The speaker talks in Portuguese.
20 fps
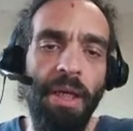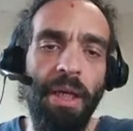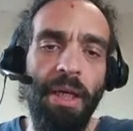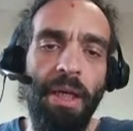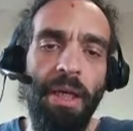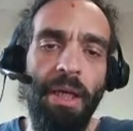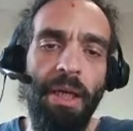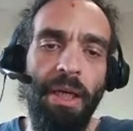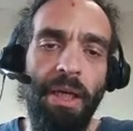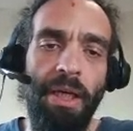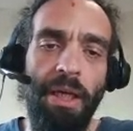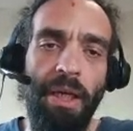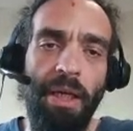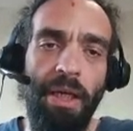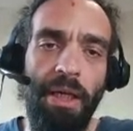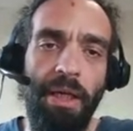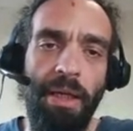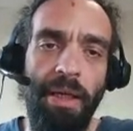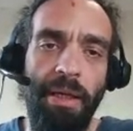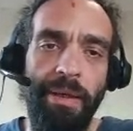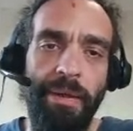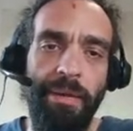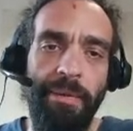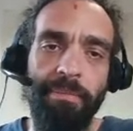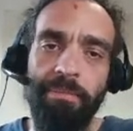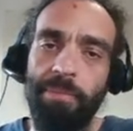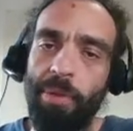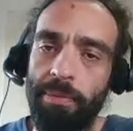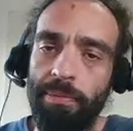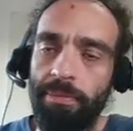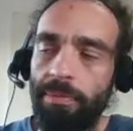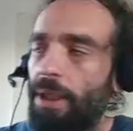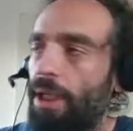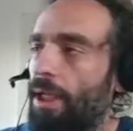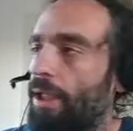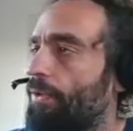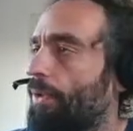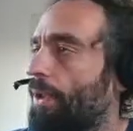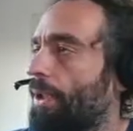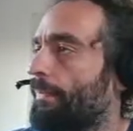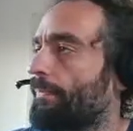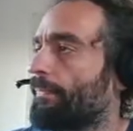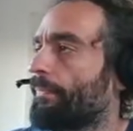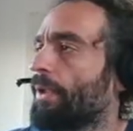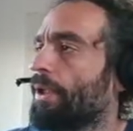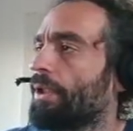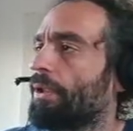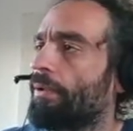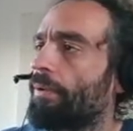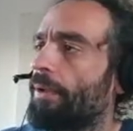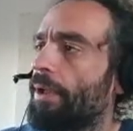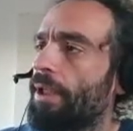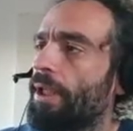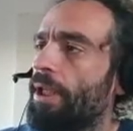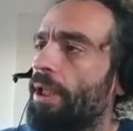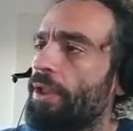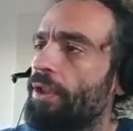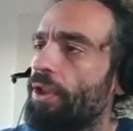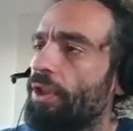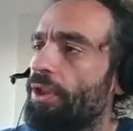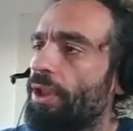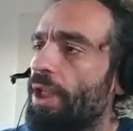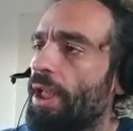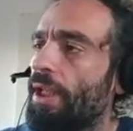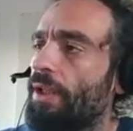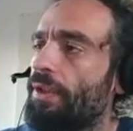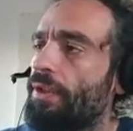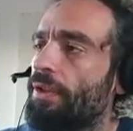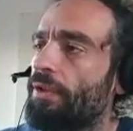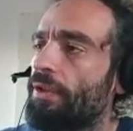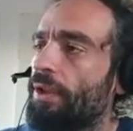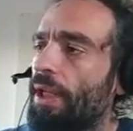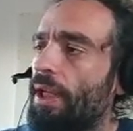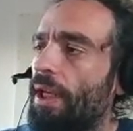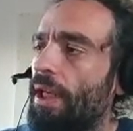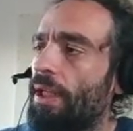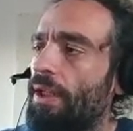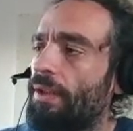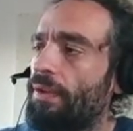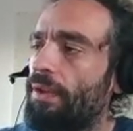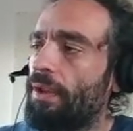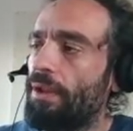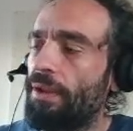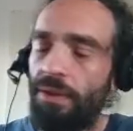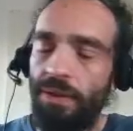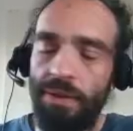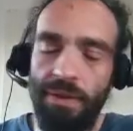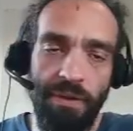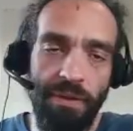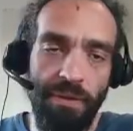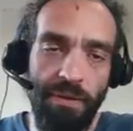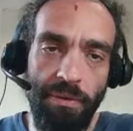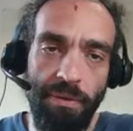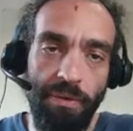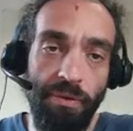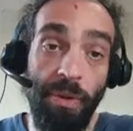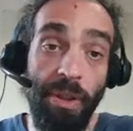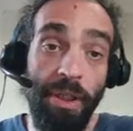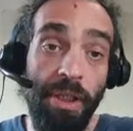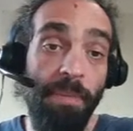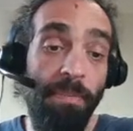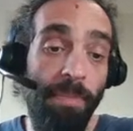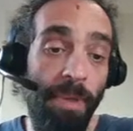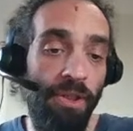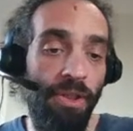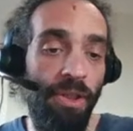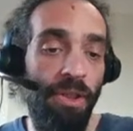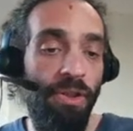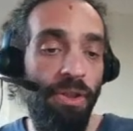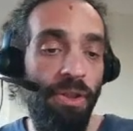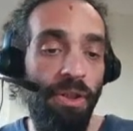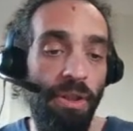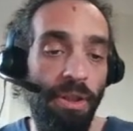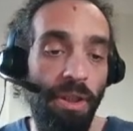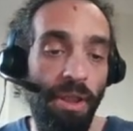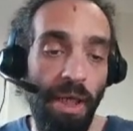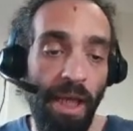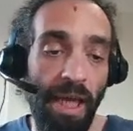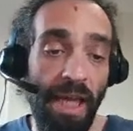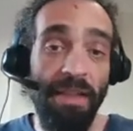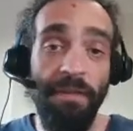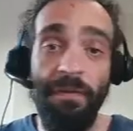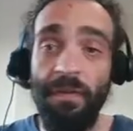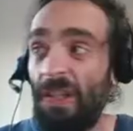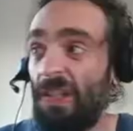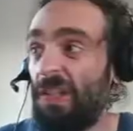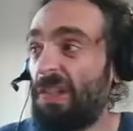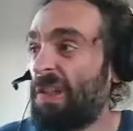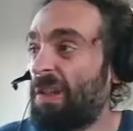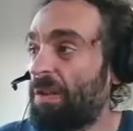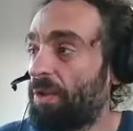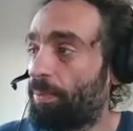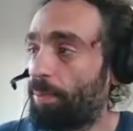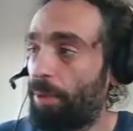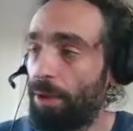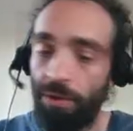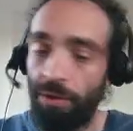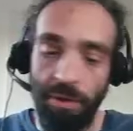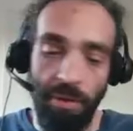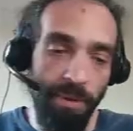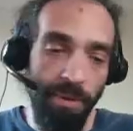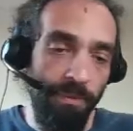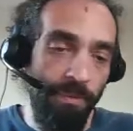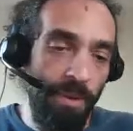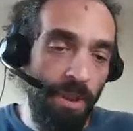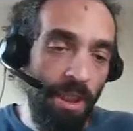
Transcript: É, bom, é isso aí. Então aqui a gente tem esses, é, esses isso aqui para a gente é a definição de polinômio.